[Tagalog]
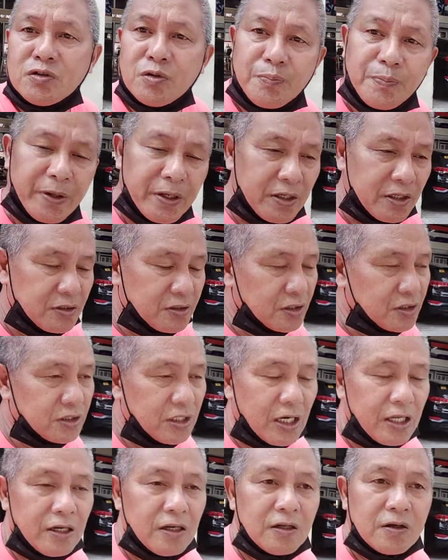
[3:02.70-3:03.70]
supply ko sa
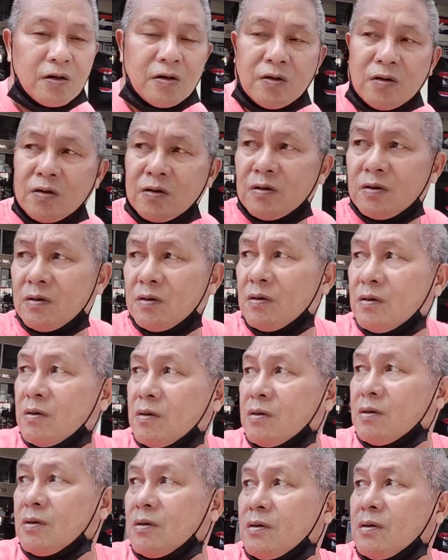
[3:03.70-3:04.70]
channel ko
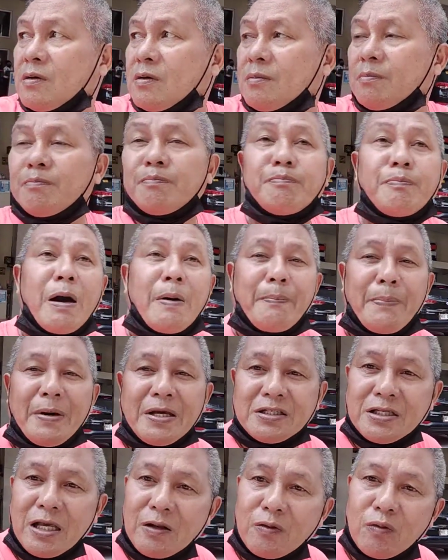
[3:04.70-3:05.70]

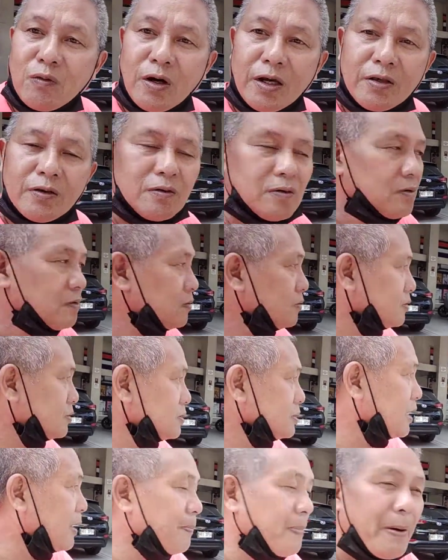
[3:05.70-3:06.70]
papasyal ko kayo
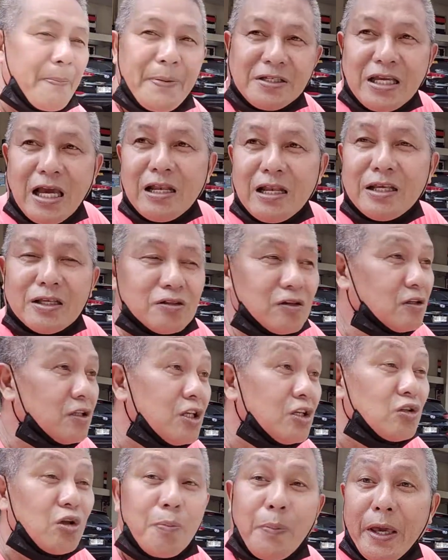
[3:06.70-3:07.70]
saan papasyal Nixon
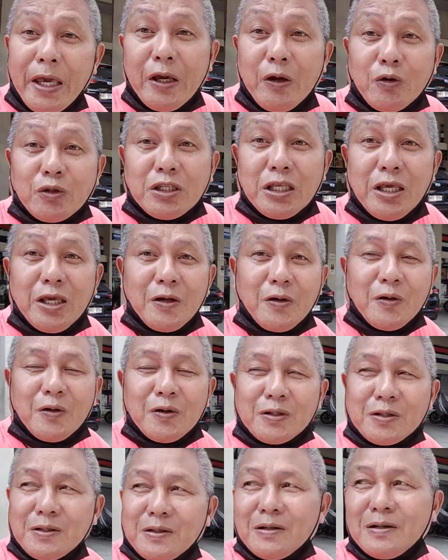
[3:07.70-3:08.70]
dito paikot ikot
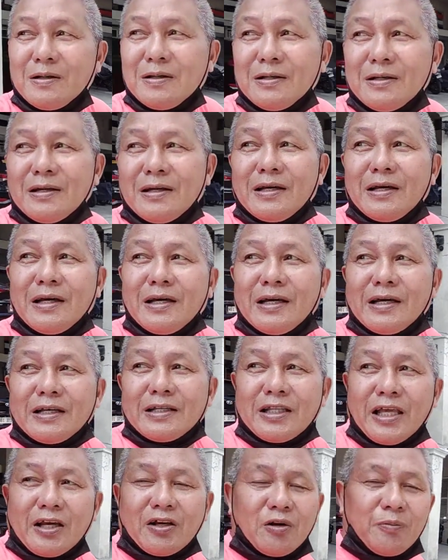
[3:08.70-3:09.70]

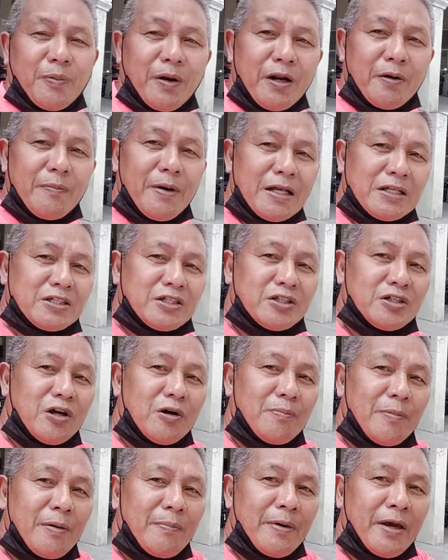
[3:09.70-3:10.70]
thank you very much
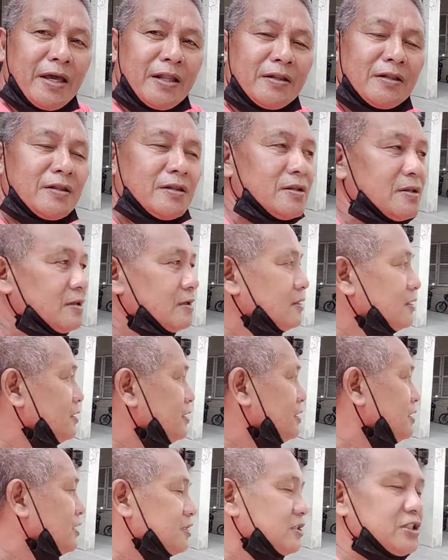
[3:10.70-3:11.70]
yung mamen
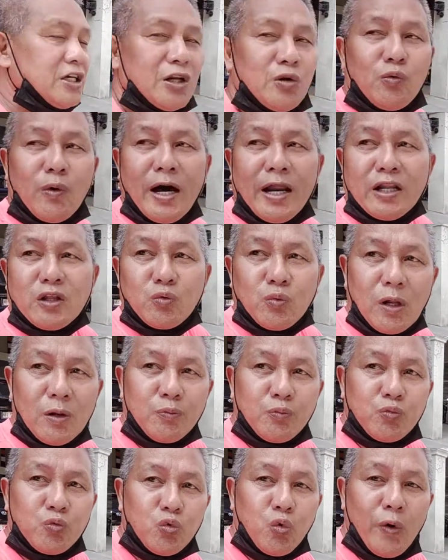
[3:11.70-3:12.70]
January 12,
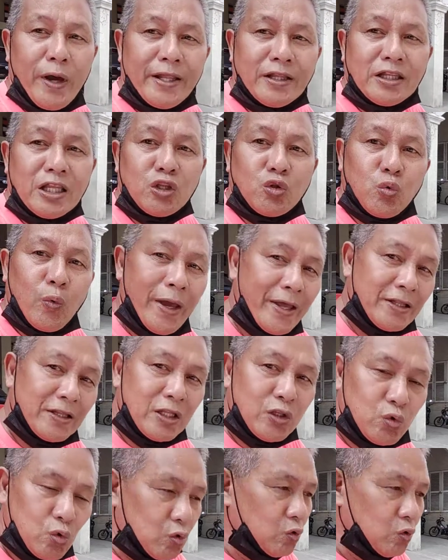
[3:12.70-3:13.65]
2022